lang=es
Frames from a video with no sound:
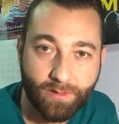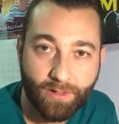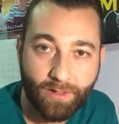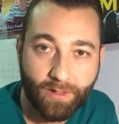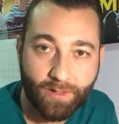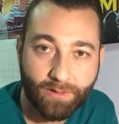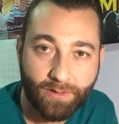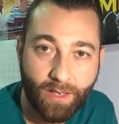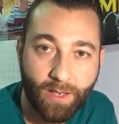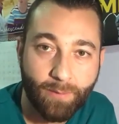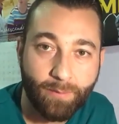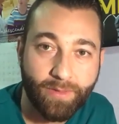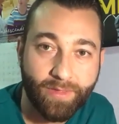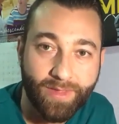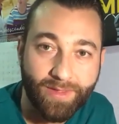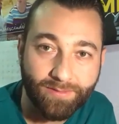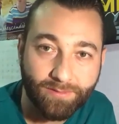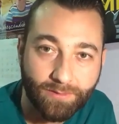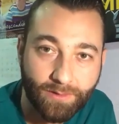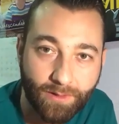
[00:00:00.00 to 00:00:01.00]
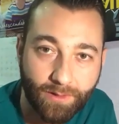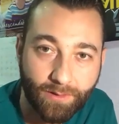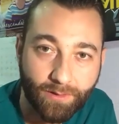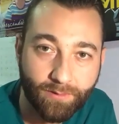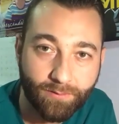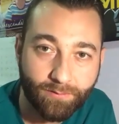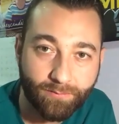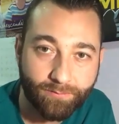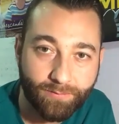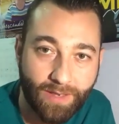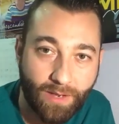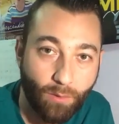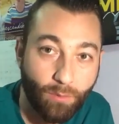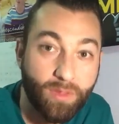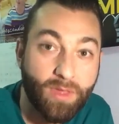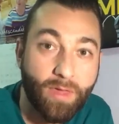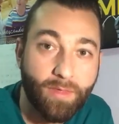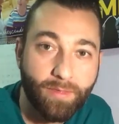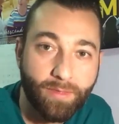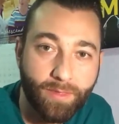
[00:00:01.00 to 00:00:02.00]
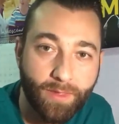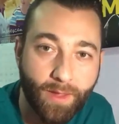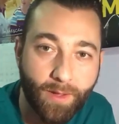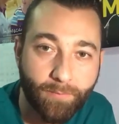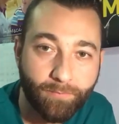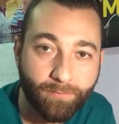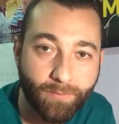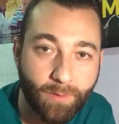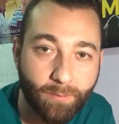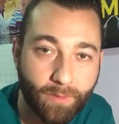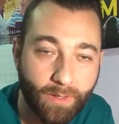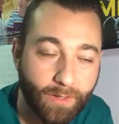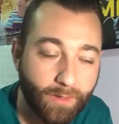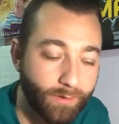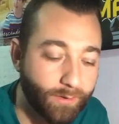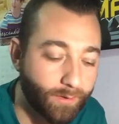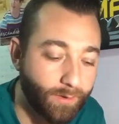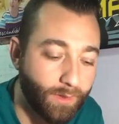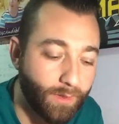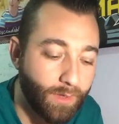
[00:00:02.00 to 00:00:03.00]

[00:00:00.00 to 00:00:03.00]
del televidente, de la audiencia, ¿vale?